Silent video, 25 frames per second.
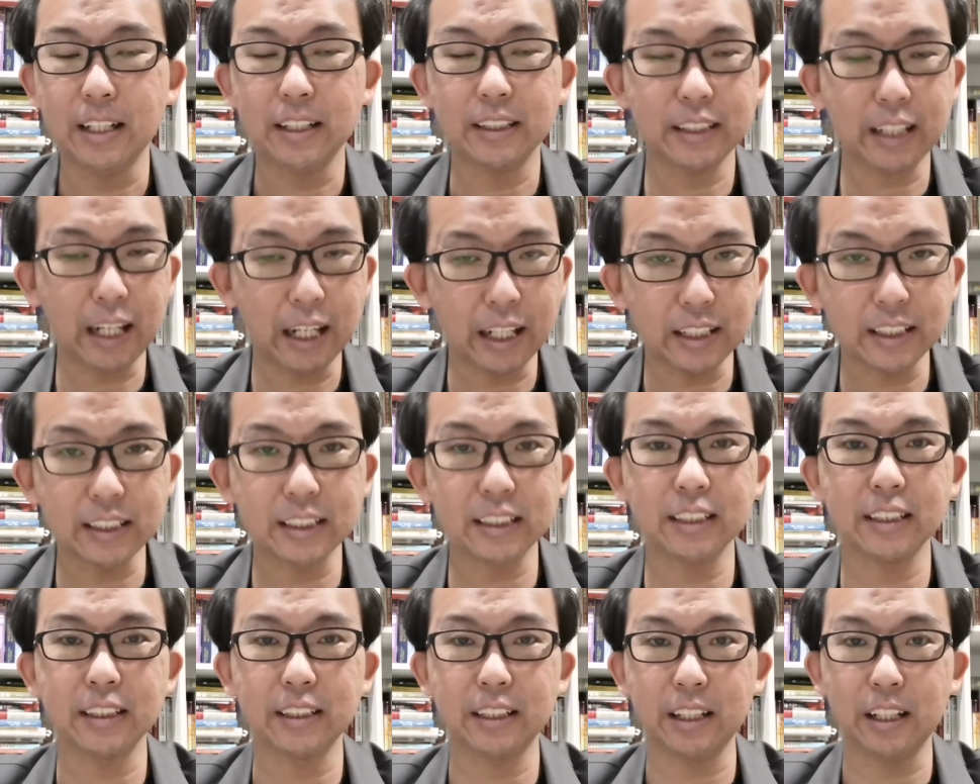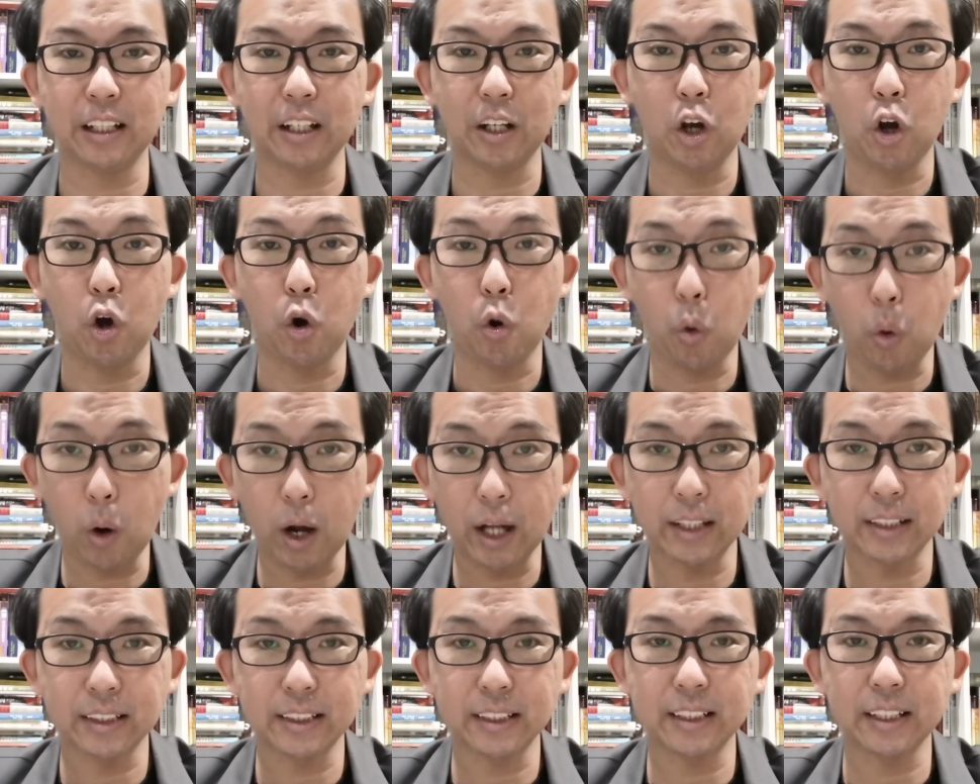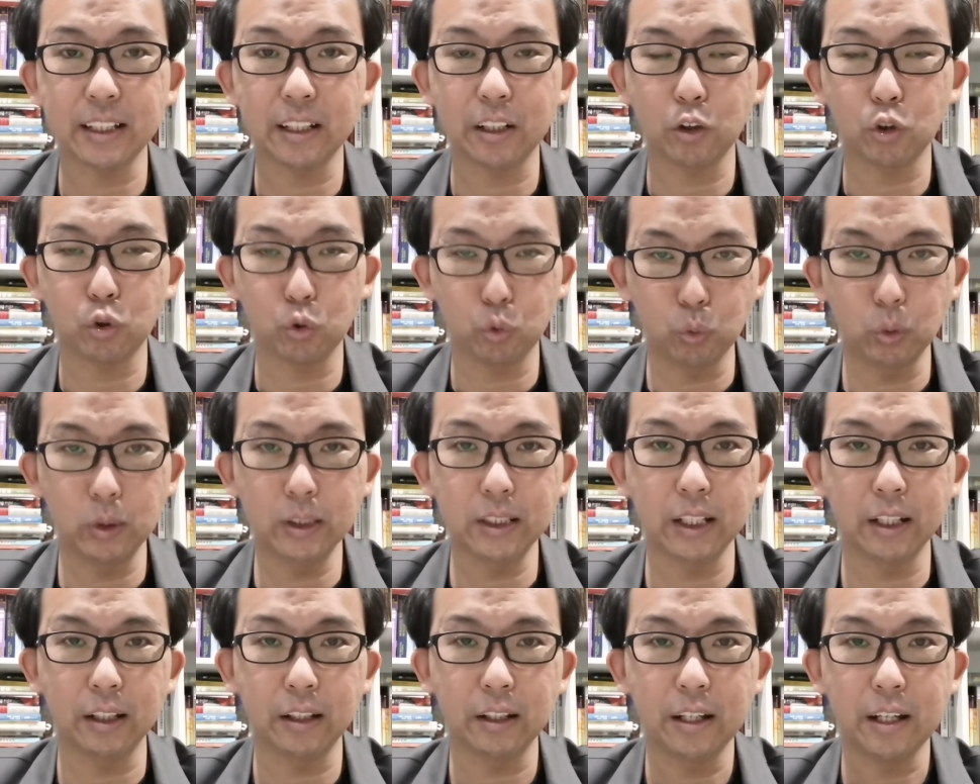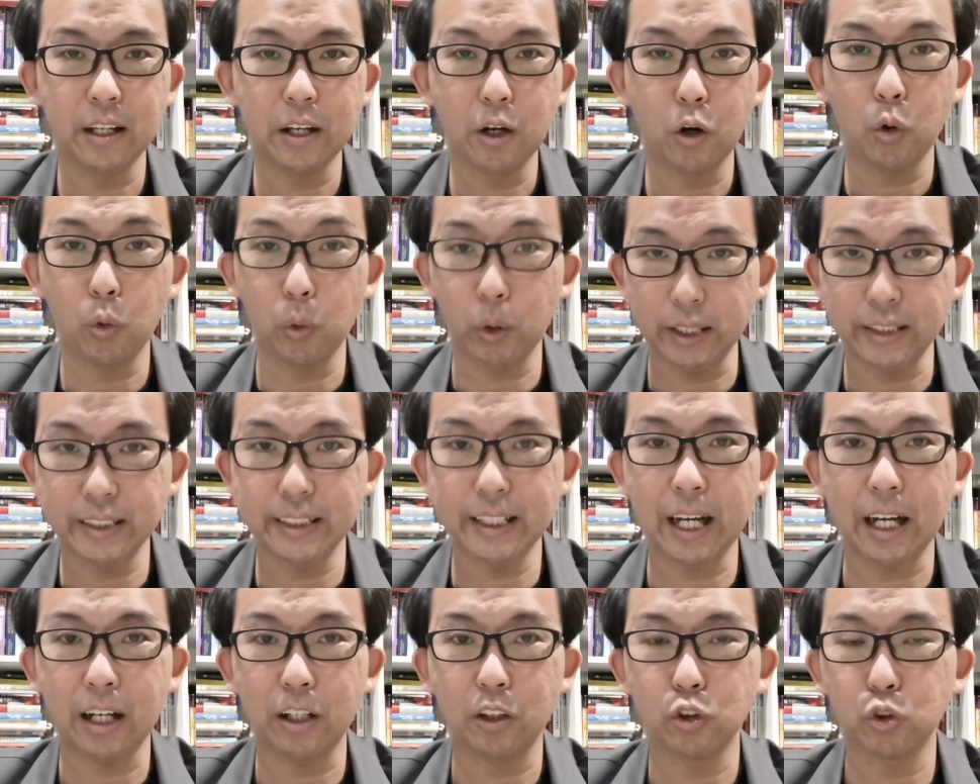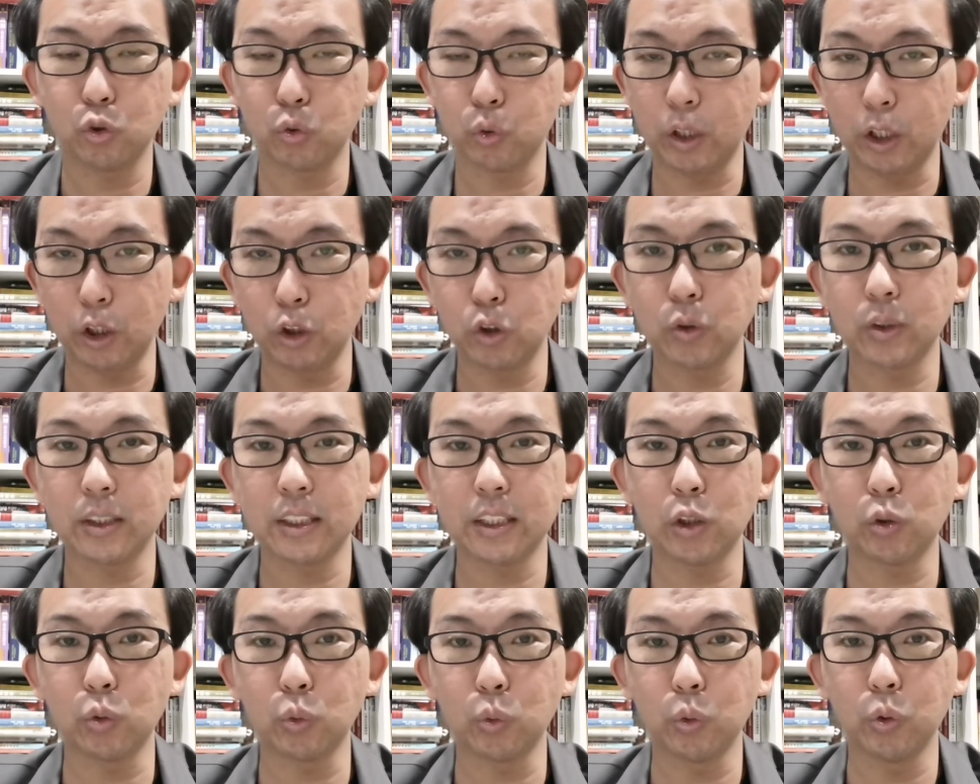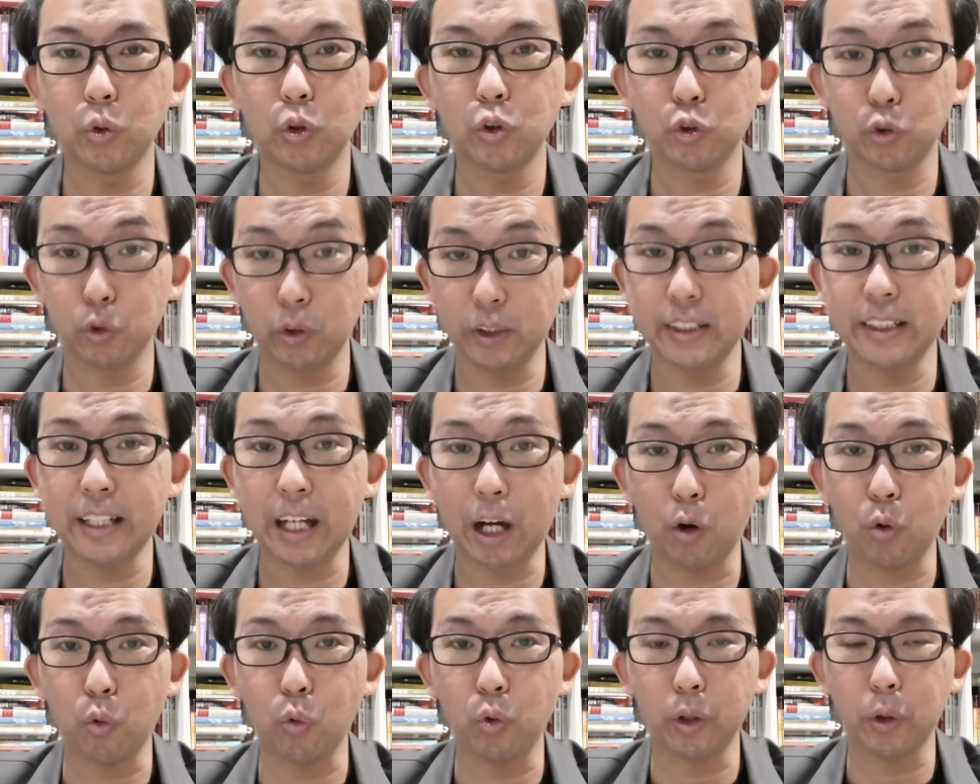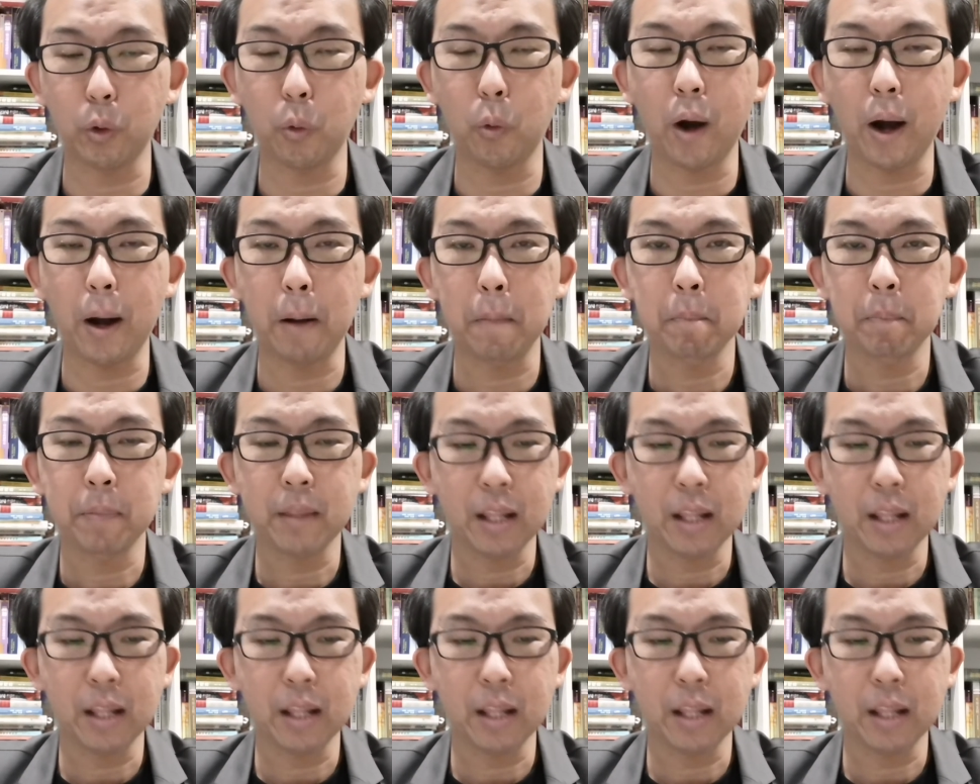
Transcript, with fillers: 再一次的唤醒读者回想主耶稣基督所讲过的话。